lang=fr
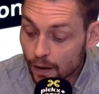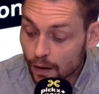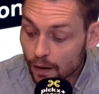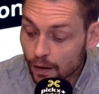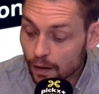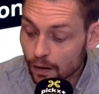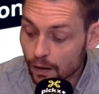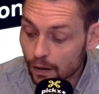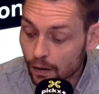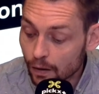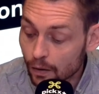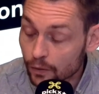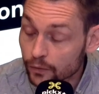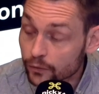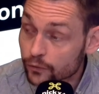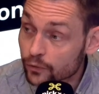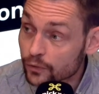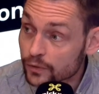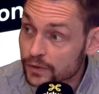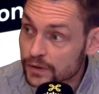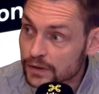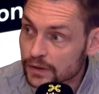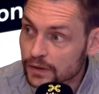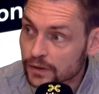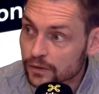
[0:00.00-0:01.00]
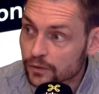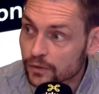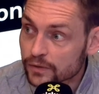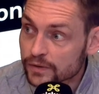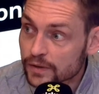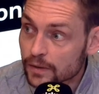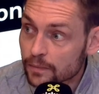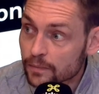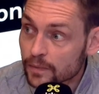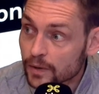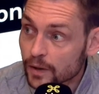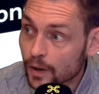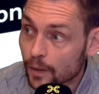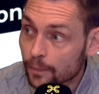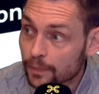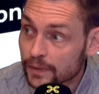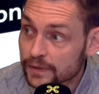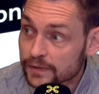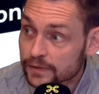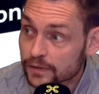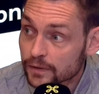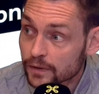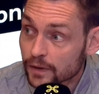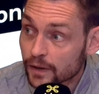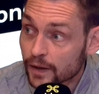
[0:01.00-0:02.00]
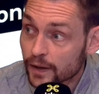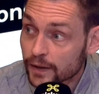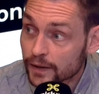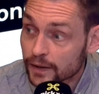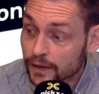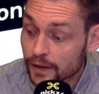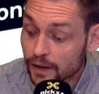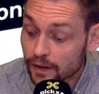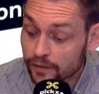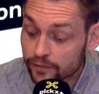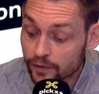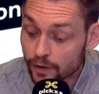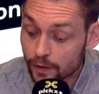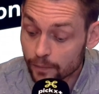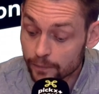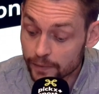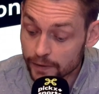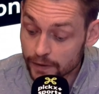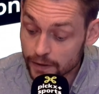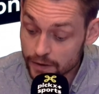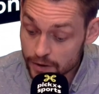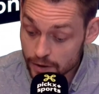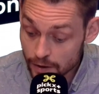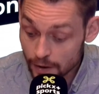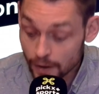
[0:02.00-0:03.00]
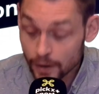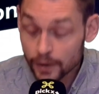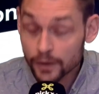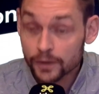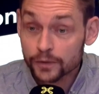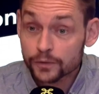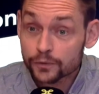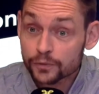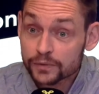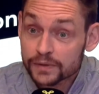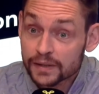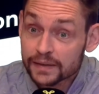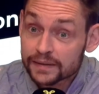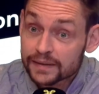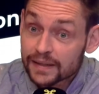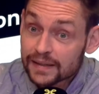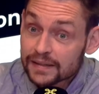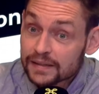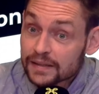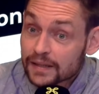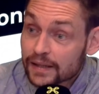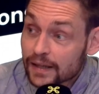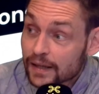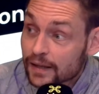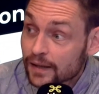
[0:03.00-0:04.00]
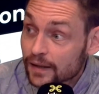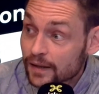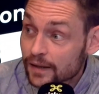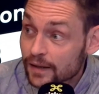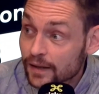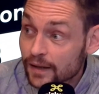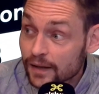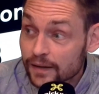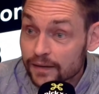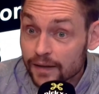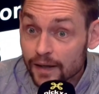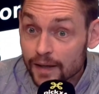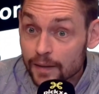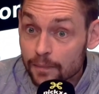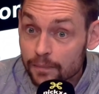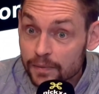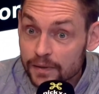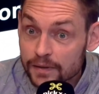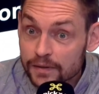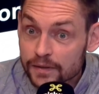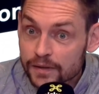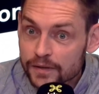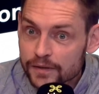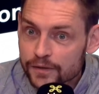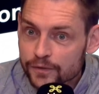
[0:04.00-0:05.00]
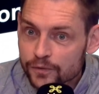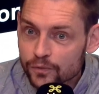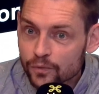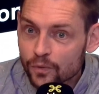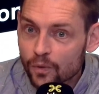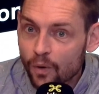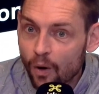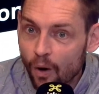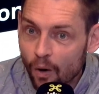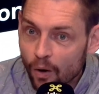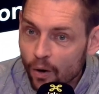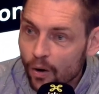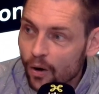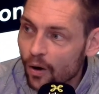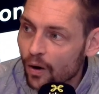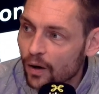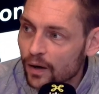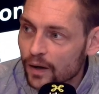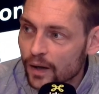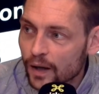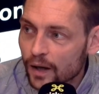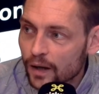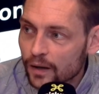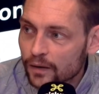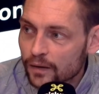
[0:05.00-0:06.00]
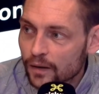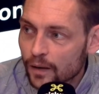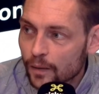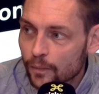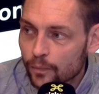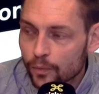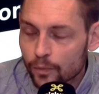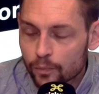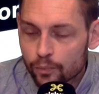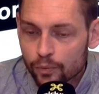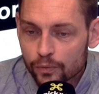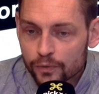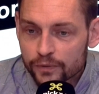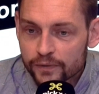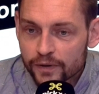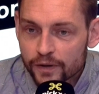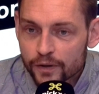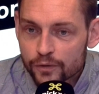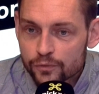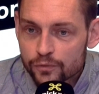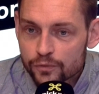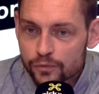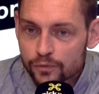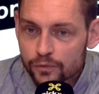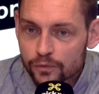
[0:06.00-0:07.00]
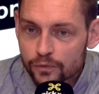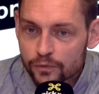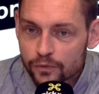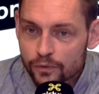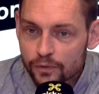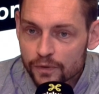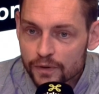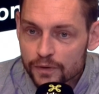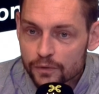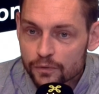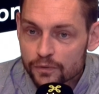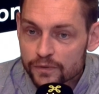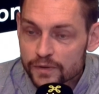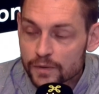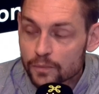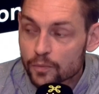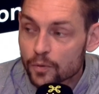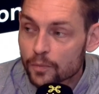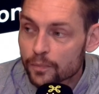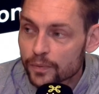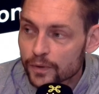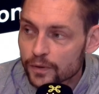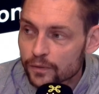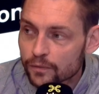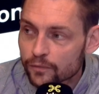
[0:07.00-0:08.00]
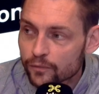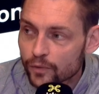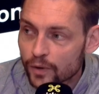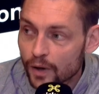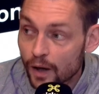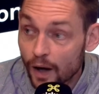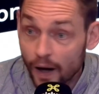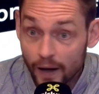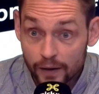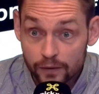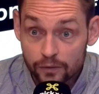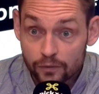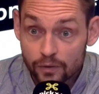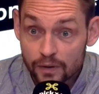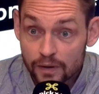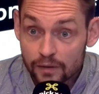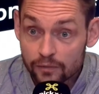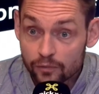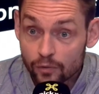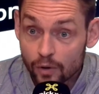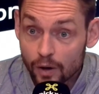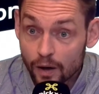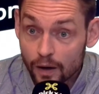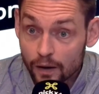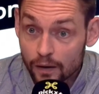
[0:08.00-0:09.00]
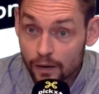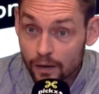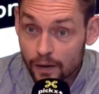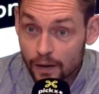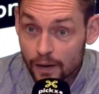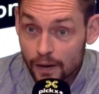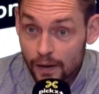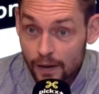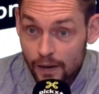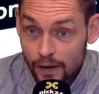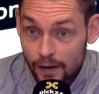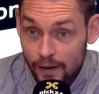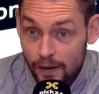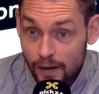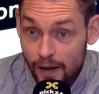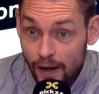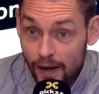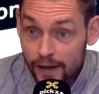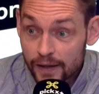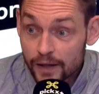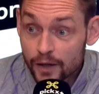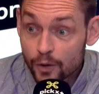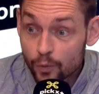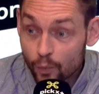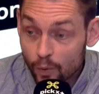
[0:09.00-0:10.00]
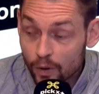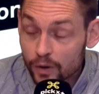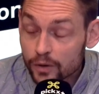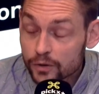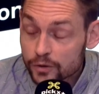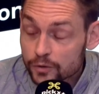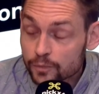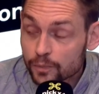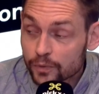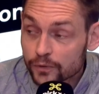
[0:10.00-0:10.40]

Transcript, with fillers: euh, Anthony, deuxième meilleur passeur, Ryan Graverbech, Douzan Tadic et, et Daleblin qui sont encore là, un peu pour le trait d'union entre les deux épopées. Donc voilà, hâte de les voir aller loin, je